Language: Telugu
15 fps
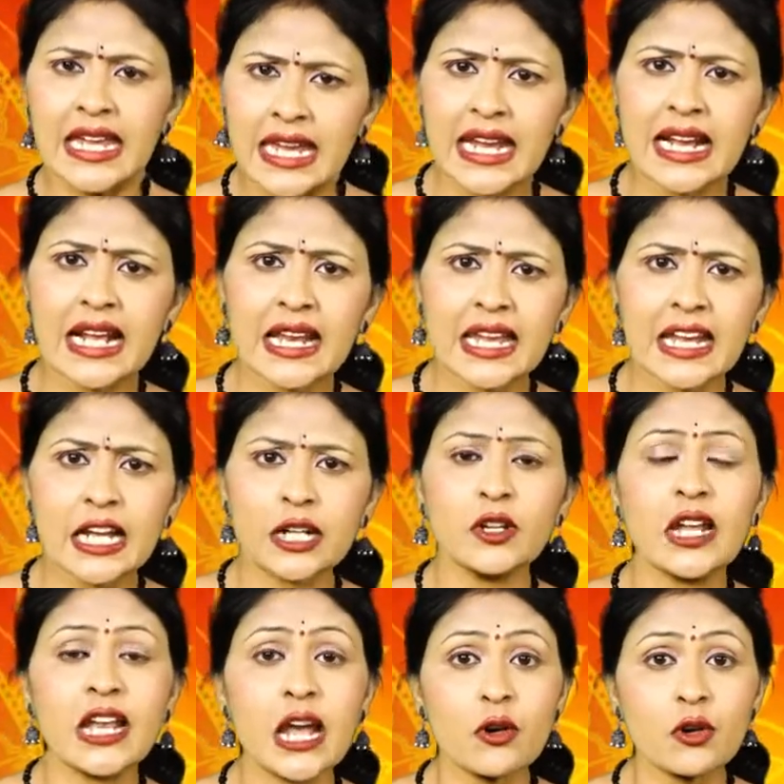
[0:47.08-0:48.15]
ఈ
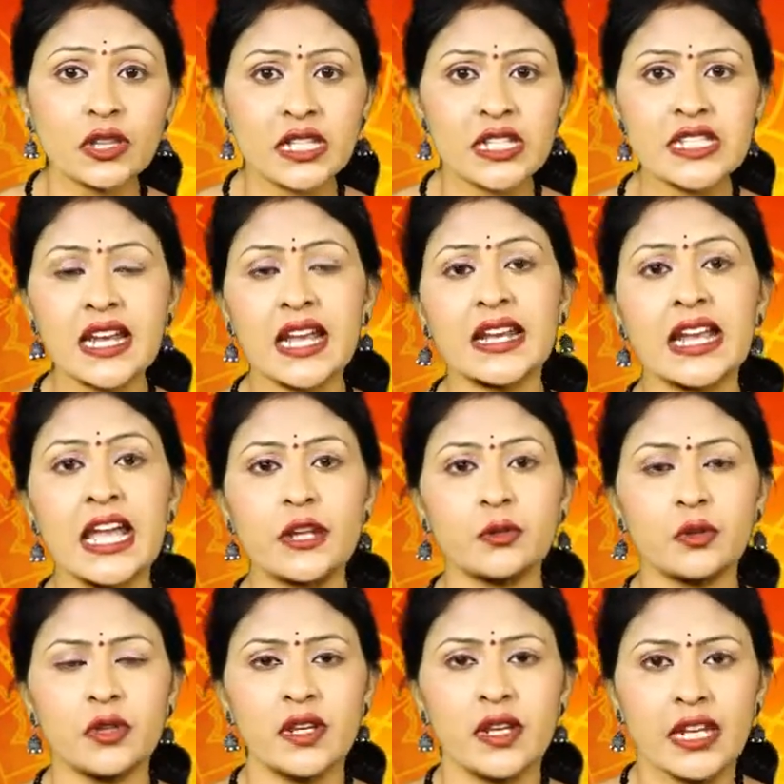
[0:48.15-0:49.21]
కలయికను ఎలా
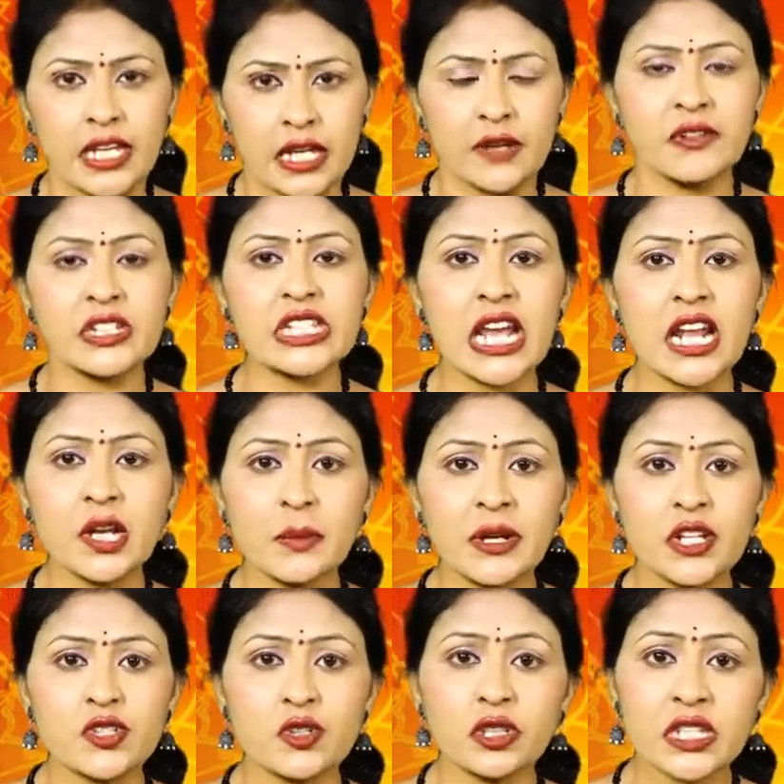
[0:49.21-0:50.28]
గుర్తించగలిగారు ఈ విషయాన్ని
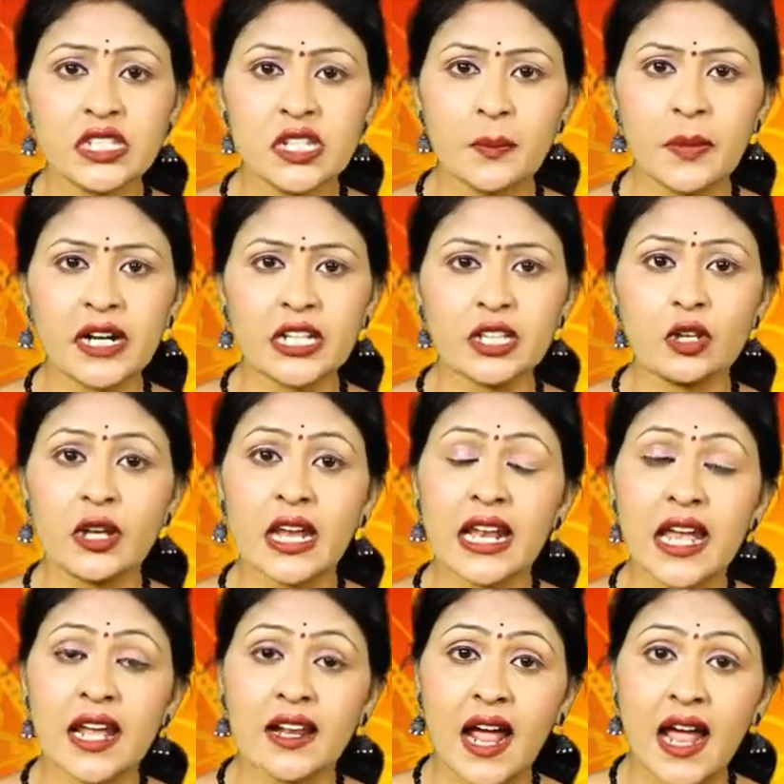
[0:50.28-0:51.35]
మన జ్యోతిష పండితులు
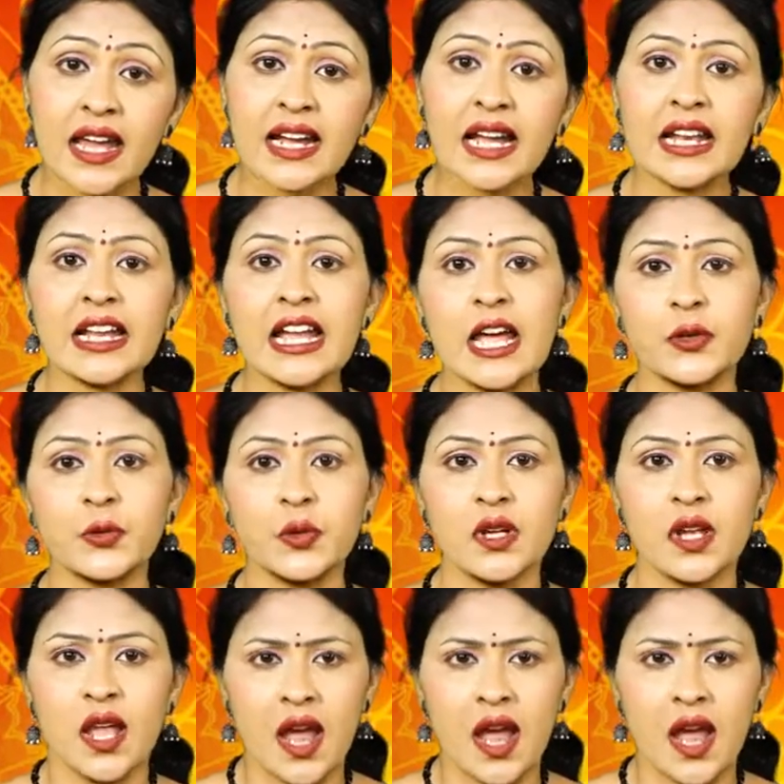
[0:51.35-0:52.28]
ఎలా రాయగలిగారు